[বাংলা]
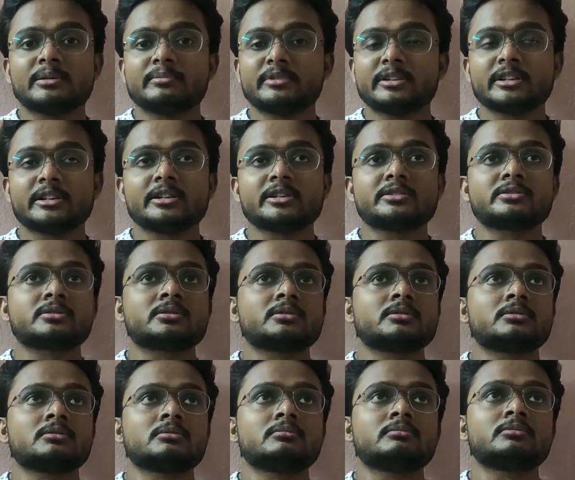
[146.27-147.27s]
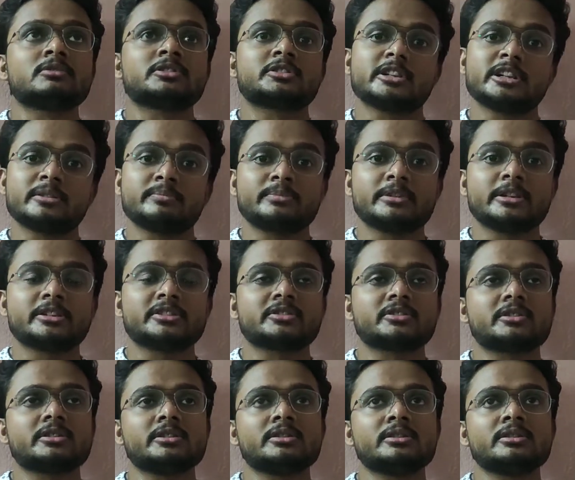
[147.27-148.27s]
এমডিএস স্টেট
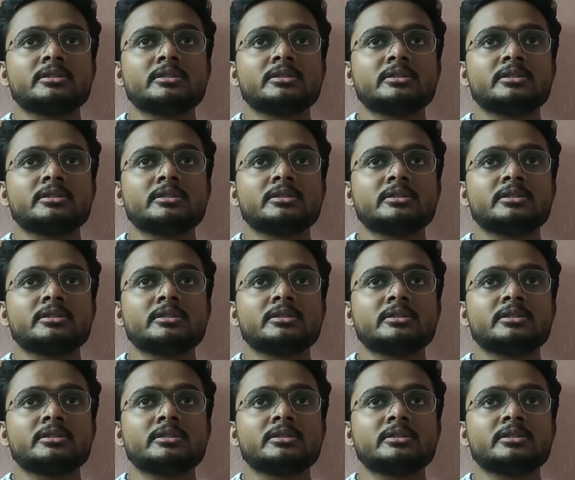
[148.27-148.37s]
পিএসসি